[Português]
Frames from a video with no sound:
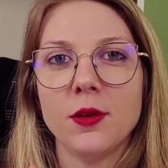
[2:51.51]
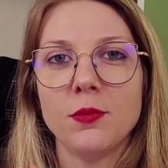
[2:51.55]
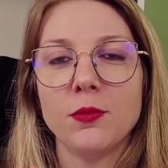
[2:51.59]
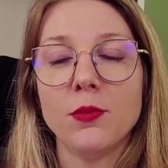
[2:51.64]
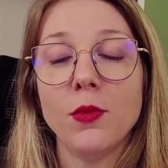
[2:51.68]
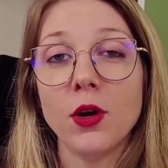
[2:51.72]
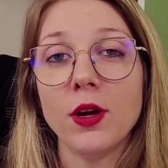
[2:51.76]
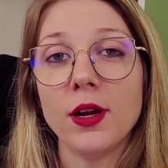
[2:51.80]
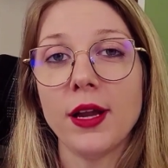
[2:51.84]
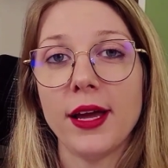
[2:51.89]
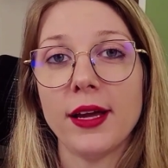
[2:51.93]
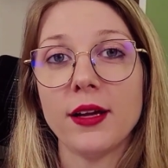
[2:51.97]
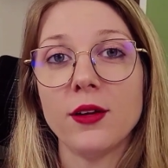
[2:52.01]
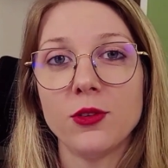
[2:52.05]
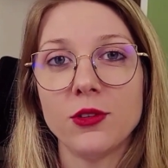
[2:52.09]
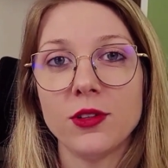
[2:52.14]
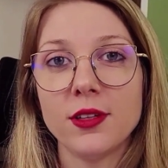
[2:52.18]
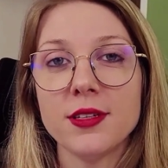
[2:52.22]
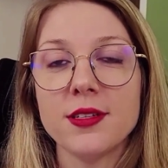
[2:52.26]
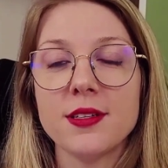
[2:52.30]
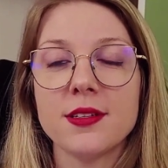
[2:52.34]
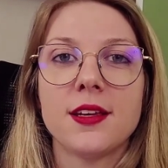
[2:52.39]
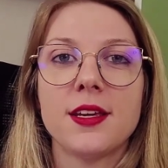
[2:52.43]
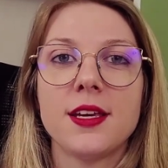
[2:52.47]

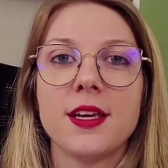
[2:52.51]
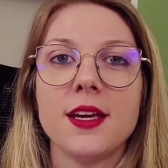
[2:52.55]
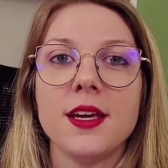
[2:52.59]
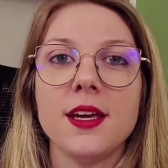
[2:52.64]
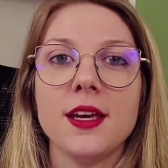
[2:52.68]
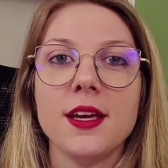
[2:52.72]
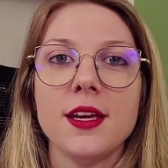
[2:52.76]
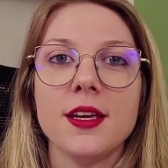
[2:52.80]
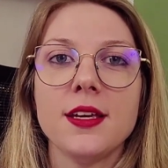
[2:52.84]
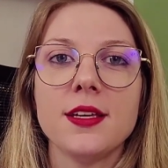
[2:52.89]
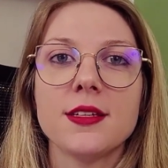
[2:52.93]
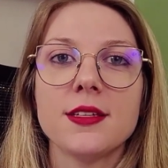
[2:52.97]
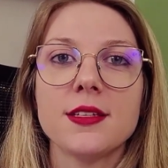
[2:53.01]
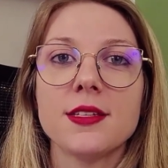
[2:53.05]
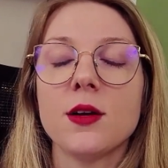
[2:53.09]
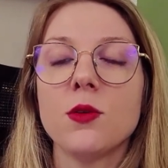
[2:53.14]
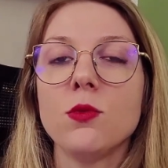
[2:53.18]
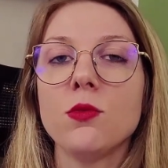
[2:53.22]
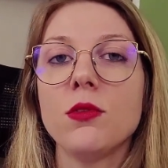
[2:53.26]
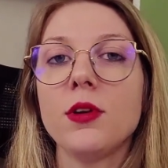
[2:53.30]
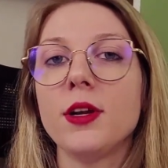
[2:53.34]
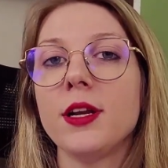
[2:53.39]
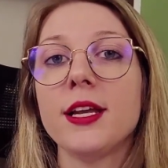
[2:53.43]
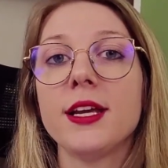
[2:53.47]
moléculas que
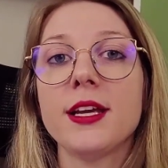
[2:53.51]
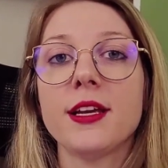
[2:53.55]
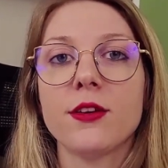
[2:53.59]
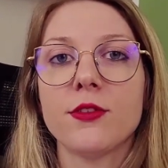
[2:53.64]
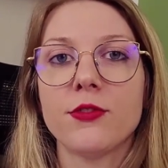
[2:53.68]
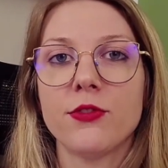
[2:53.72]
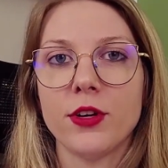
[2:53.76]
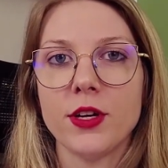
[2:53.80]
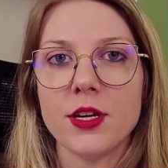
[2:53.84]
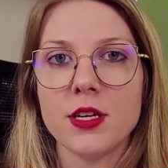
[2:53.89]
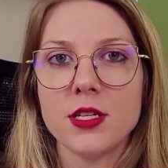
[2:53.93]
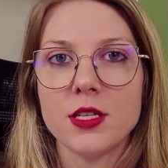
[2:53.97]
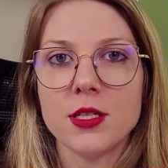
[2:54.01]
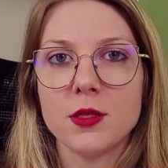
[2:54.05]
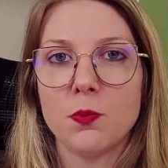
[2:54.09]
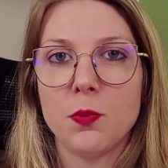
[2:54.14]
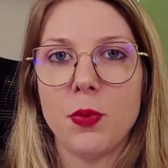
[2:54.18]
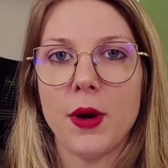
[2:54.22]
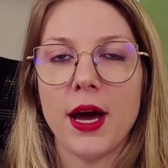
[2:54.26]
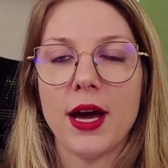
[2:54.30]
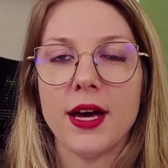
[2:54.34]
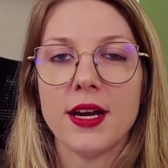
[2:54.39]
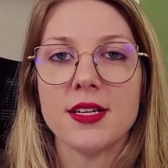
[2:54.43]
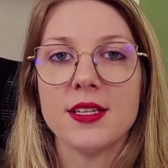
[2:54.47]
estão livres
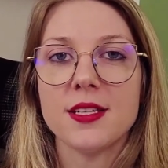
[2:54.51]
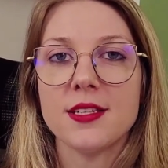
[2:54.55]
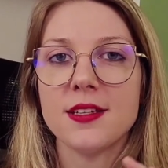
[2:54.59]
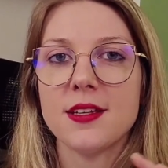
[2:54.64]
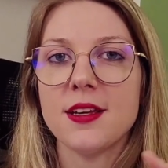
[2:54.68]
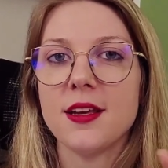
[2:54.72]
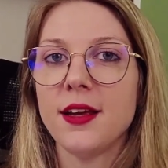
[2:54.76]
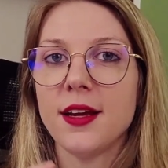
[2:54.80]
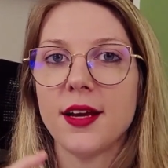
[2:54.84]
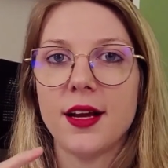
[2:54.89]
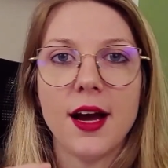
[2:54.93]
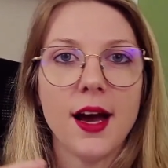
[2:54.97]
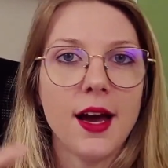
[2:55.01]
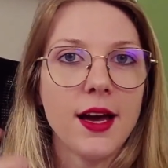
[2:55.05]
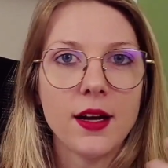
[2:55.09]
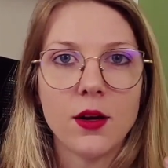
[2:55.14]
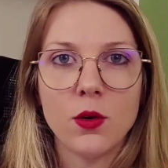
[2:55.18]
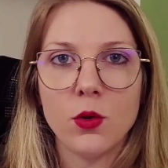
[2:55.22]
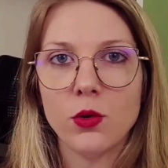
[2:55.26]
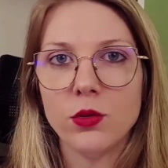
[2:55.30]
para se ligar a